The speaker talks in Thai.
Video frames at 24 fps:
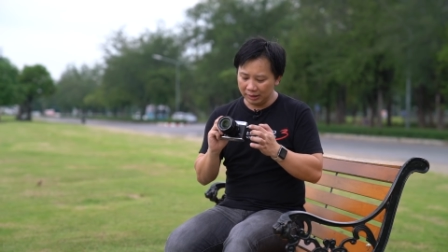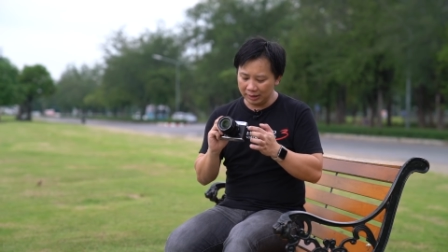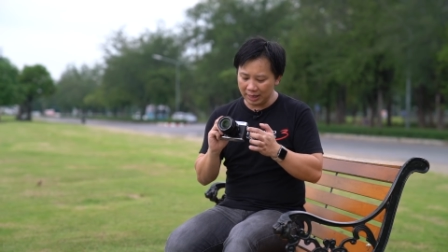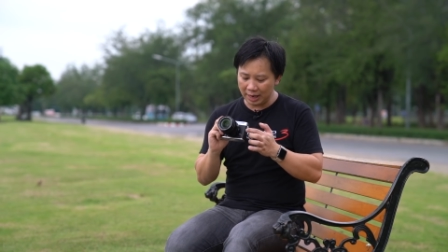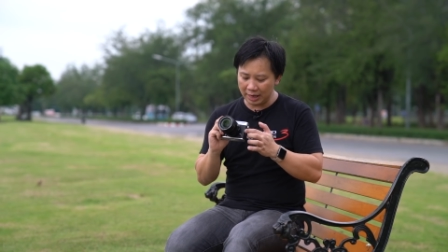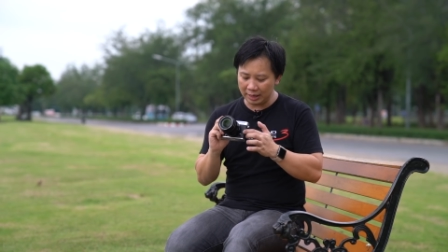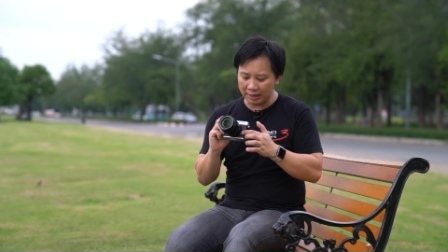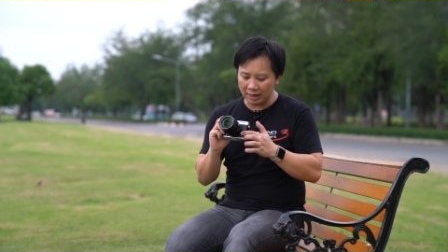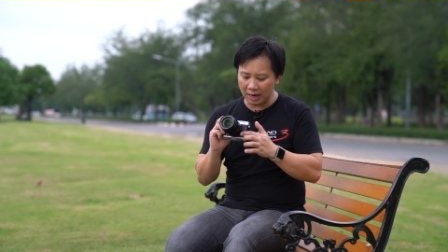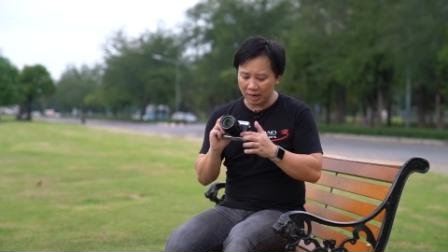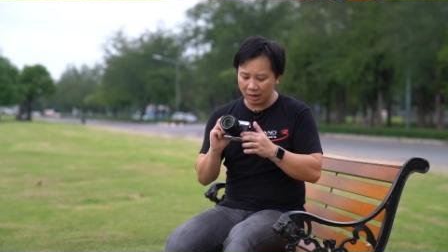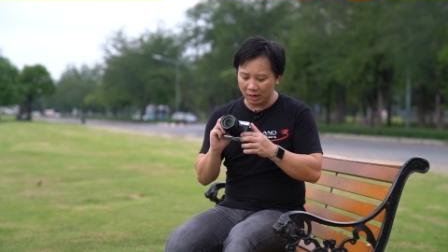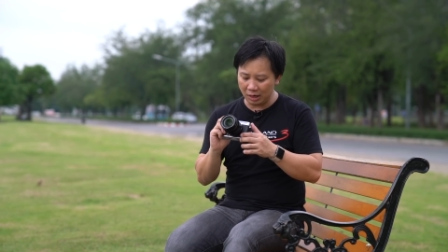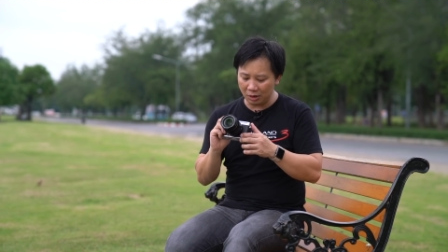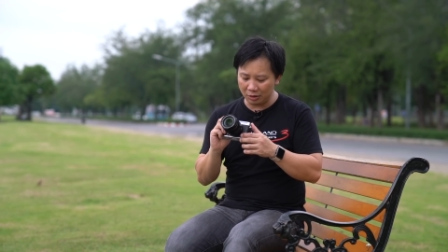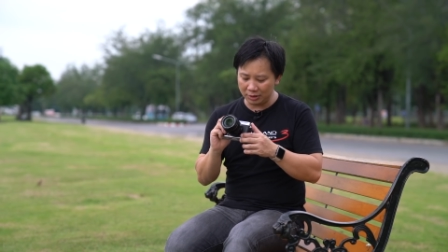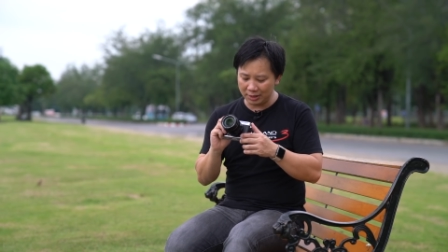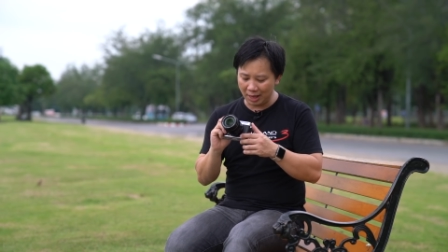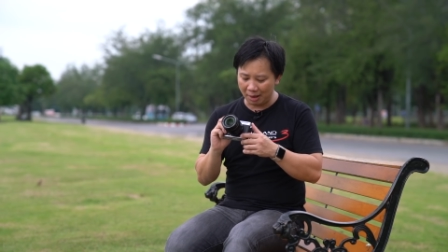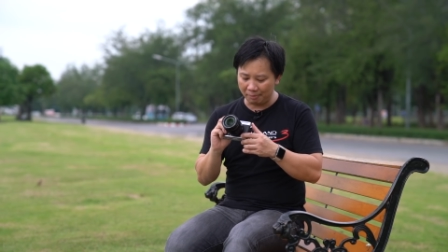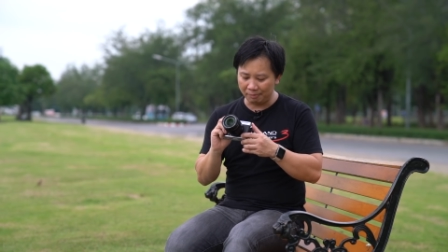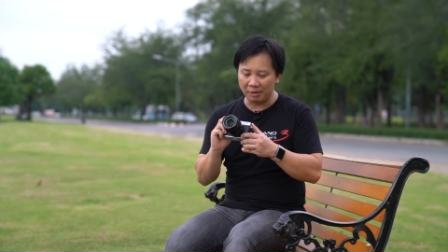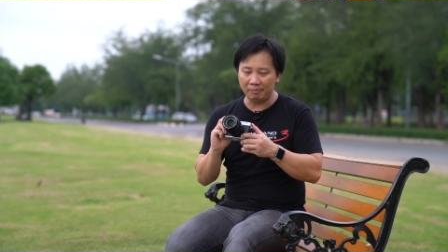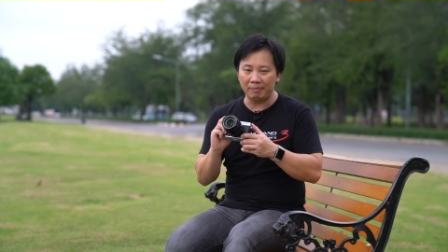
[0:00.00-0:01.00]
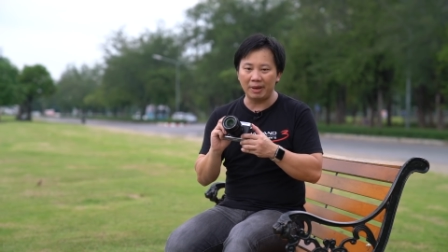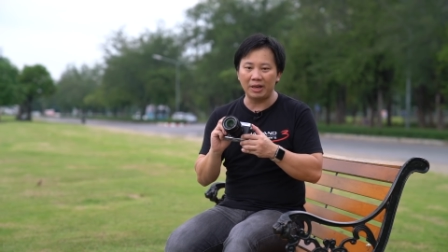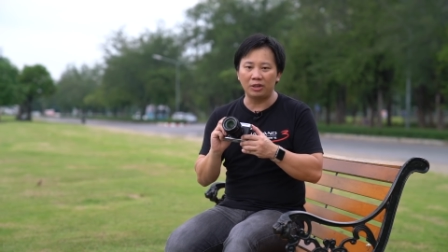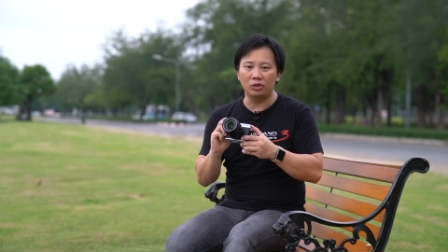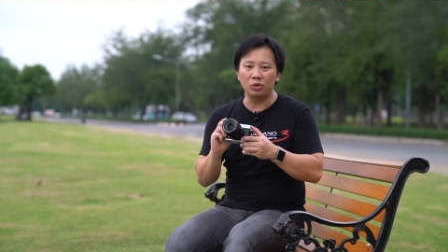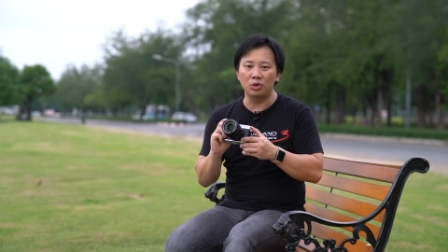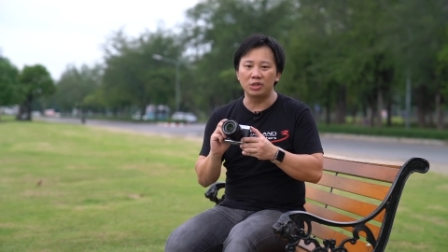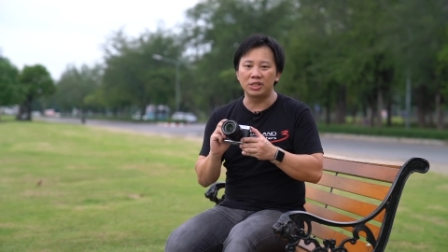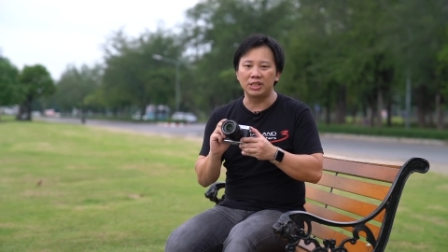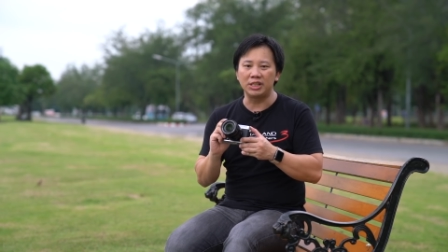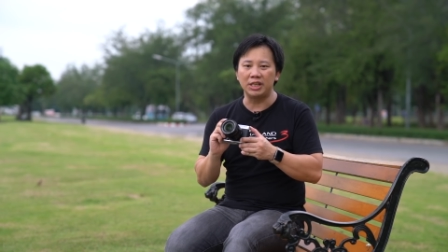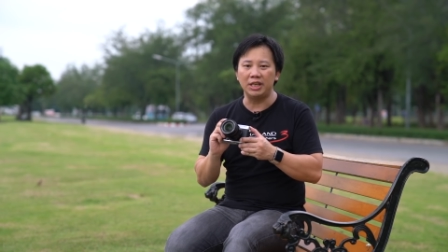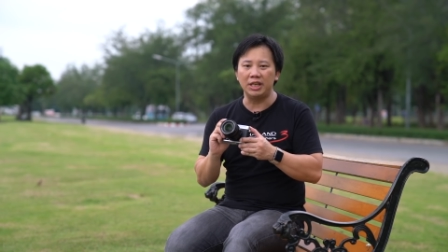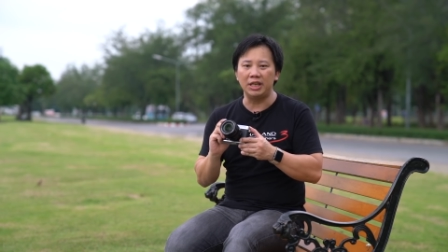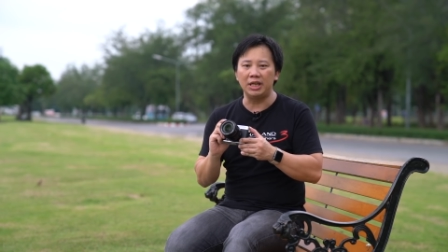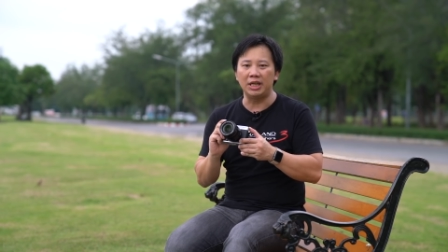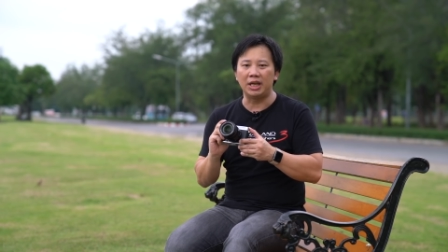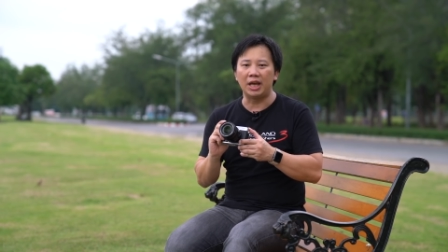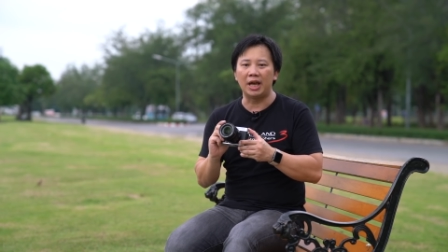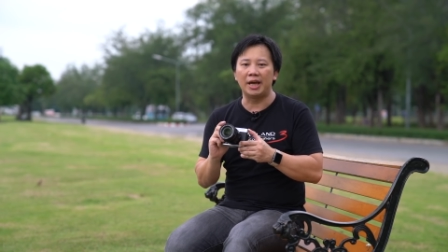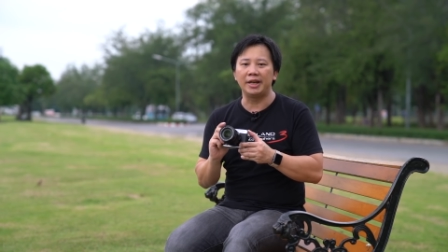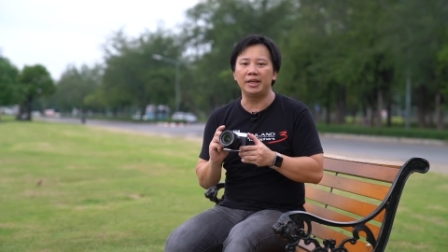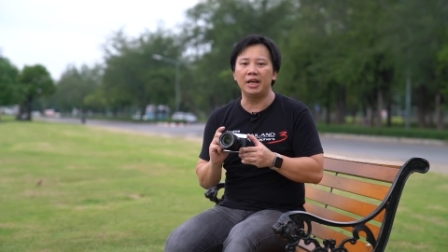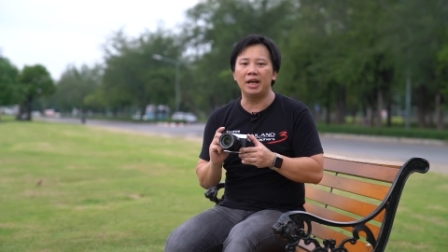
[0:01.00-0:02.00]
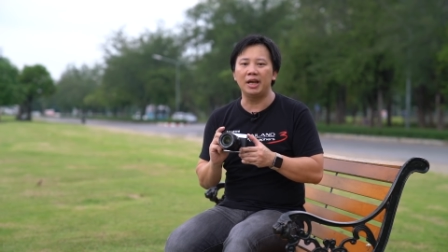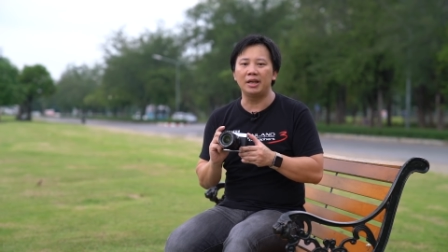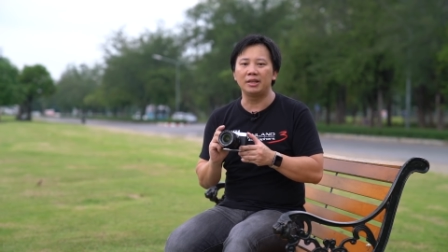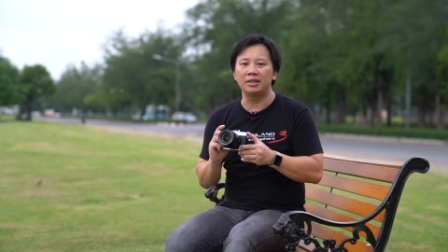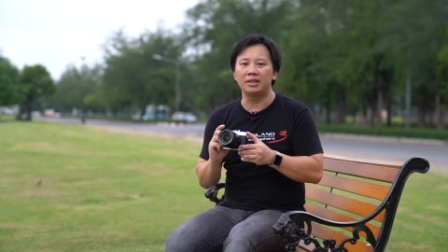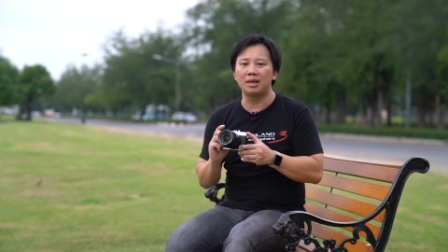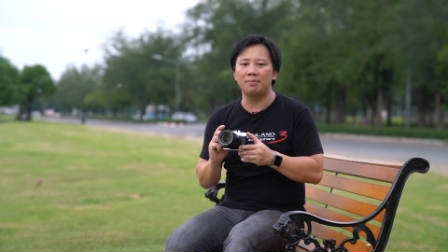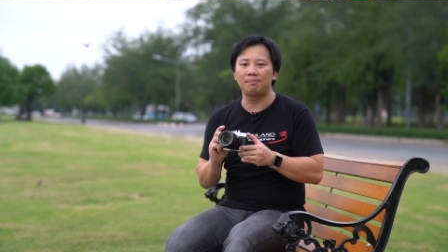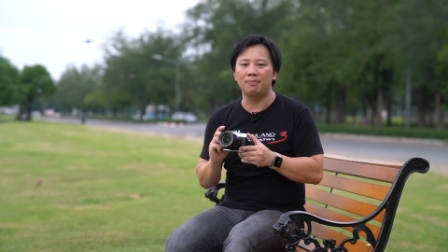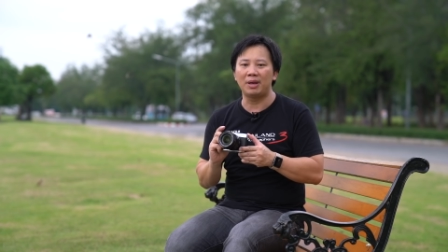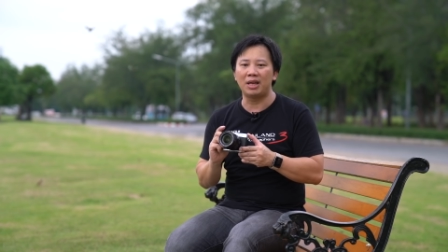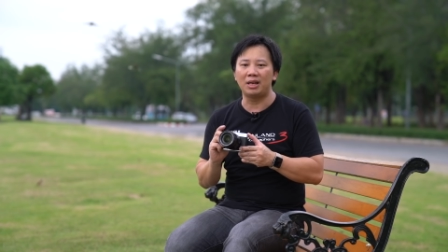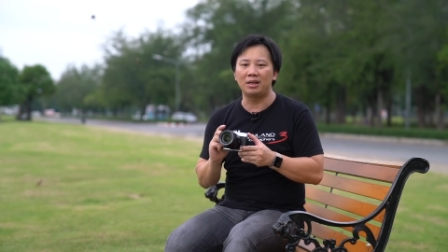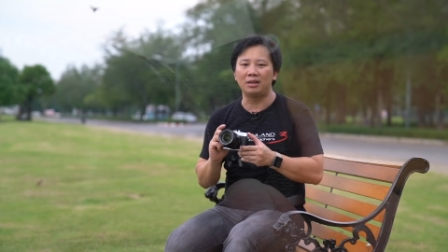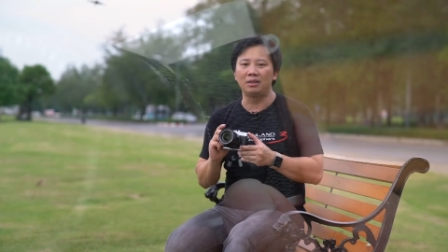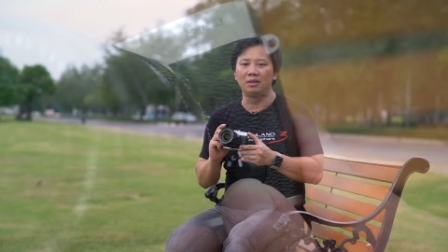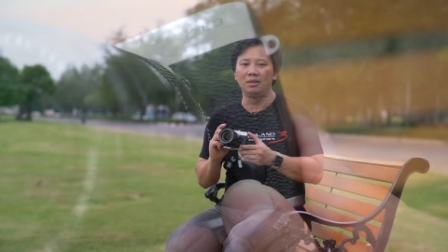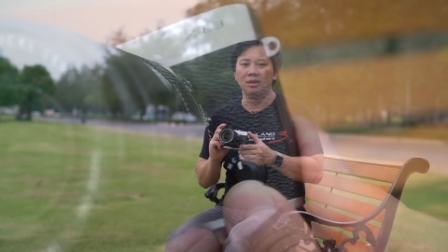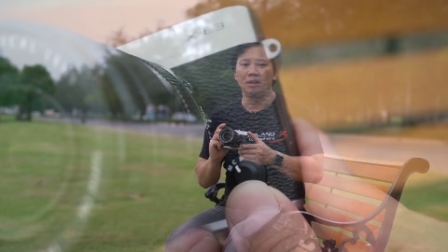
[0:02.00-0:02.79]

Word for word: แต่ถ้าเราสับมาเป็นตัว C อันเนี้ยจะเป็น